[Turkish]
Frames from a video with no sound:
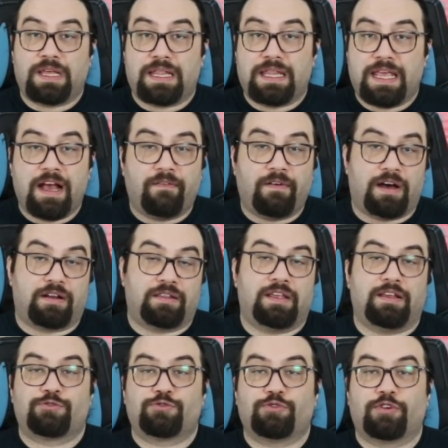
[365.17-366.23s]
niye var
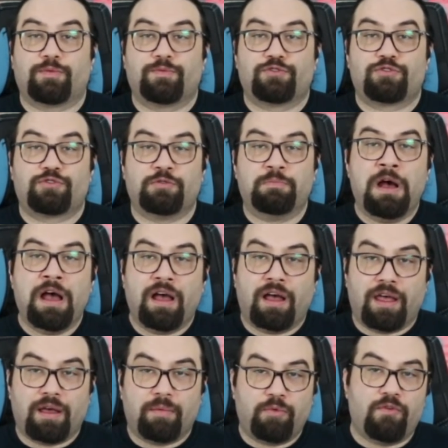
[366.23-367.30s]
diye sormuştum.
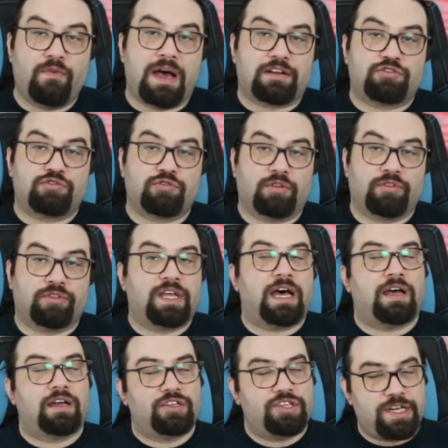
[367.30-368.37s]
E, bu
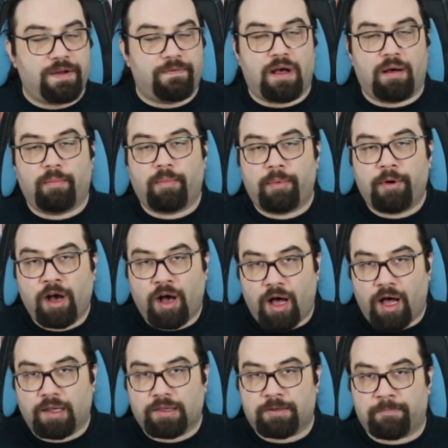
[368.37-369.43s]
versiyonda cevabımı
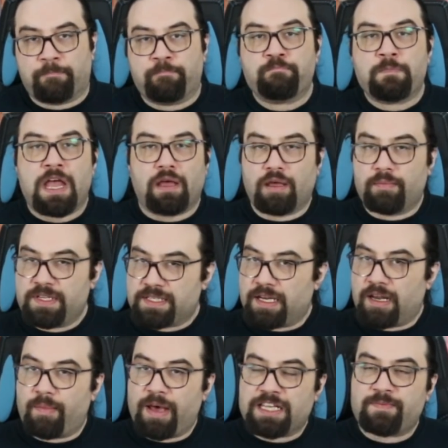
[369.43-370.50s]
aldım. E, biz
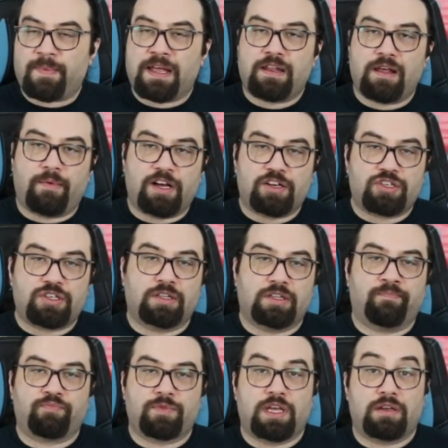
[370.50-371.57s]
yine Batman'le
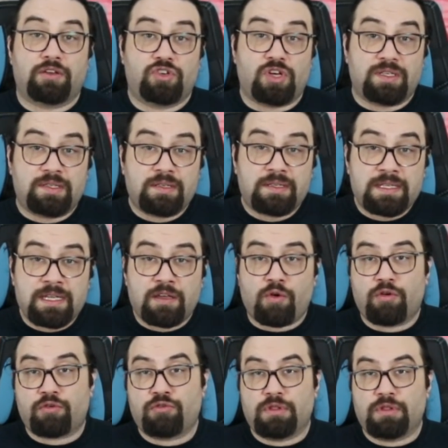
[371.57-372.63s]
başlayalım. E, Justice League
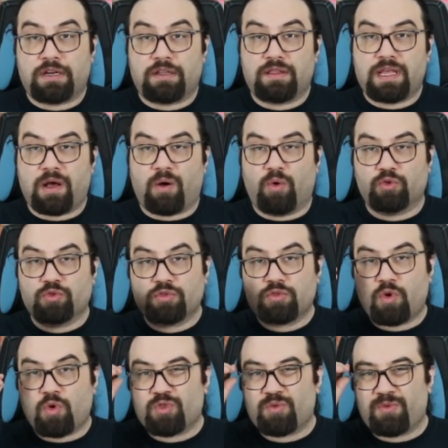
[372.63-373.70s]
öykülerinde onun
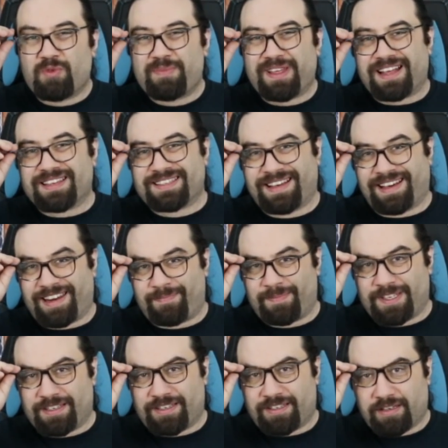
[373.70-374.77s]
konumu biraz
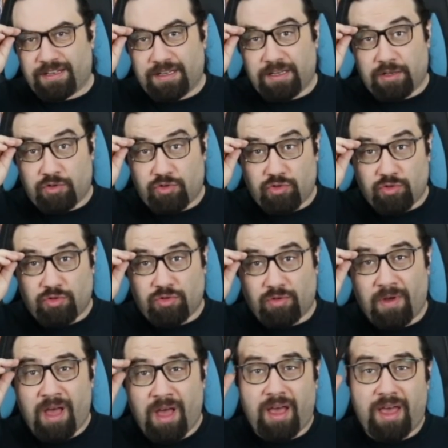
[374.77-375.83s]
gariptir. E,
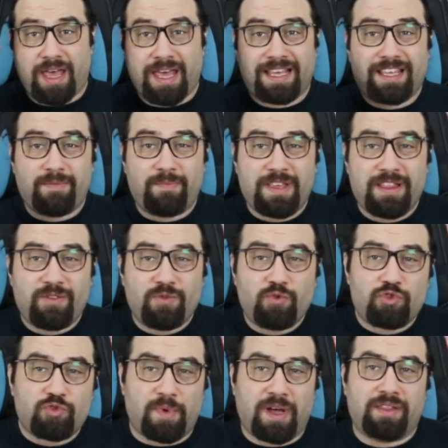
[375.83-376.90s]
çünkü ekibin
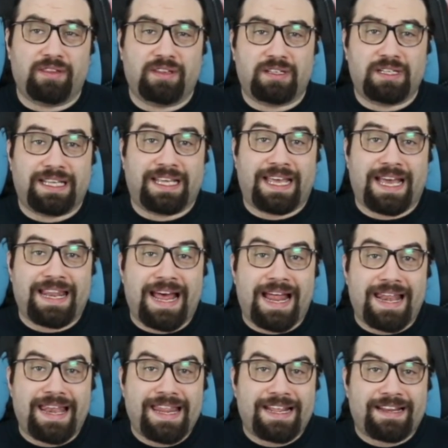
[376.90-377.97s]
düşmanları
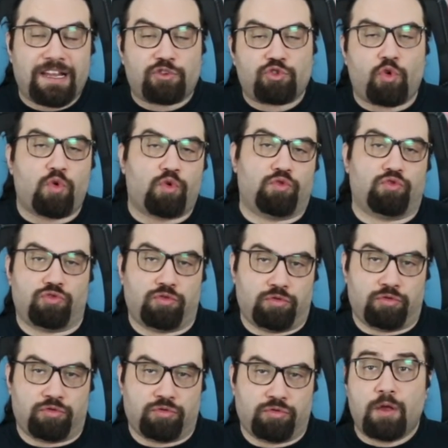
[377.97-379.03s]
genellikle çok
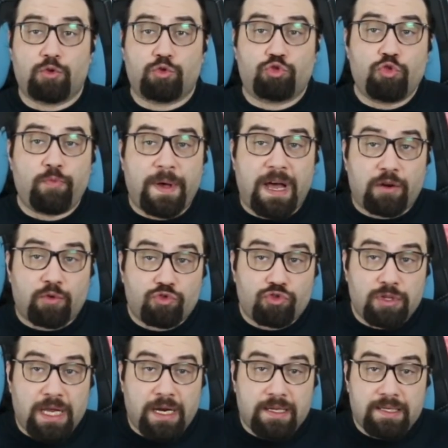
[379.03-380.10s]
güçlüdür. Süper
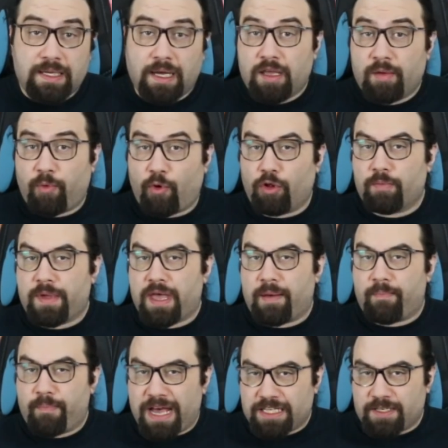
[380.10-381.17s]
güçlere sahip
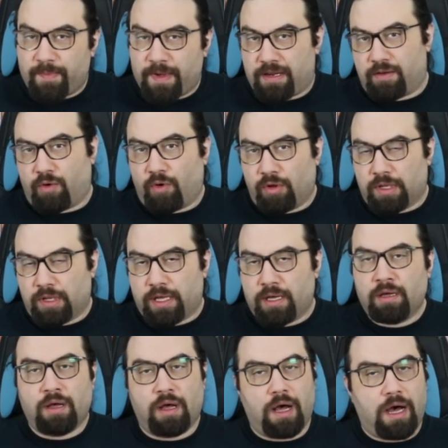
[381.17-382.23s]
olmayan Batman'in olayı
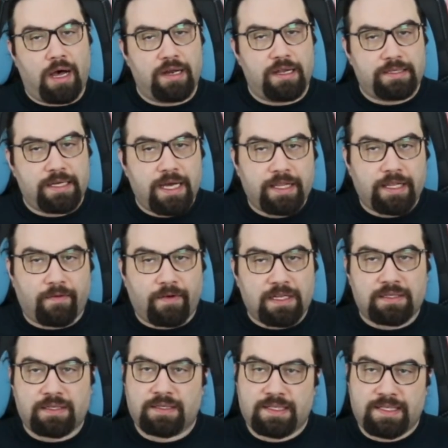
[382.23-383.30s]
alet,
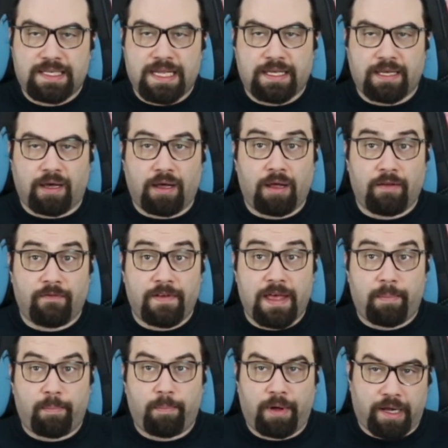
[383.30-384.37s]
edevat, zeka
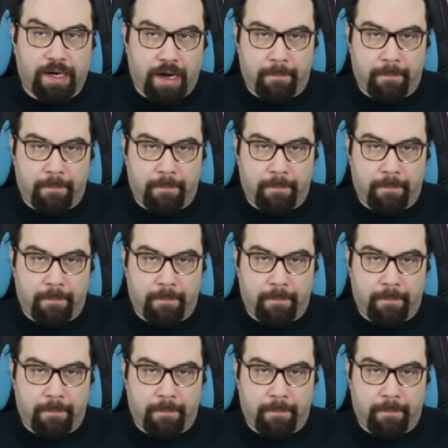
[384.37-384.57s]
ve para.